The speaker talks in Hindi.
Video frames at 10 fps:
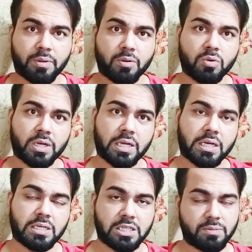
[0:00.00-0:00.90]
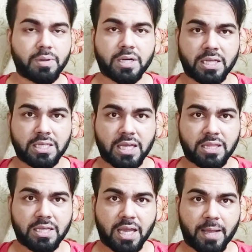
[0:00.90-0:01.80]
पे उनकी ट्रीटमेंट की
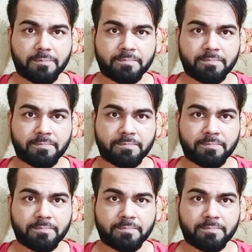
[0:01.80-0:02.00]
जाती है